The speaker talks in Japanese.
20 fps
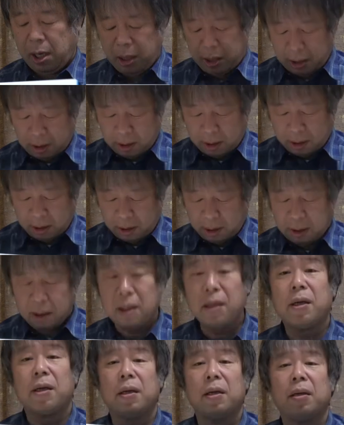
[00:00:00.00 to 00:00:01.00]
新たに
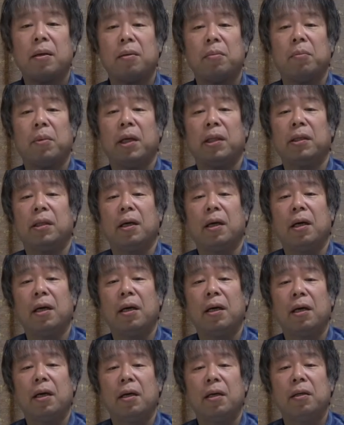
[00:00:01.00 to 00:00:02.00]
また
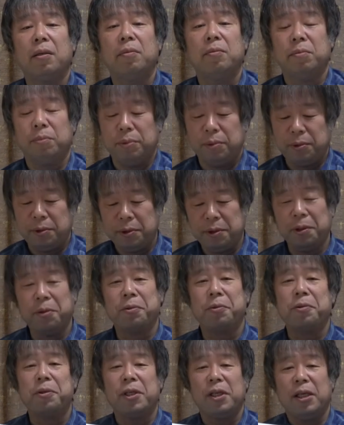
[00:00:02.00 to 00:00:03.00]
物
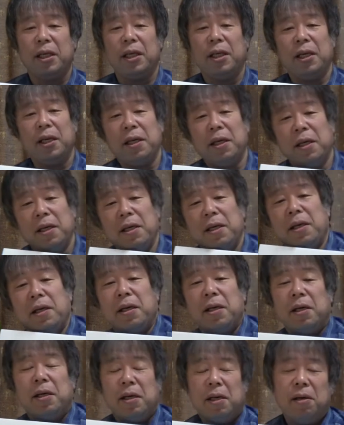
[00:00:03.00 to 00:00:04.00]
欲に
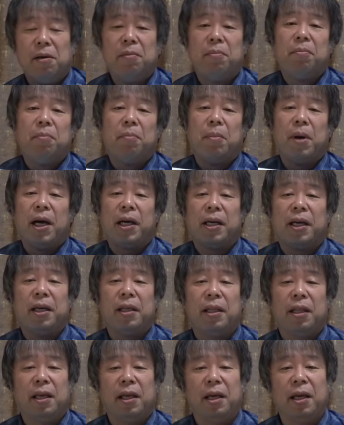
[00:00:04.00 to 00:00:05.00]
負
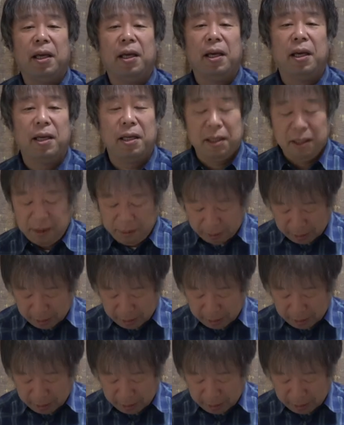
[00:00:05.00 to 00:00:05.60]
けてで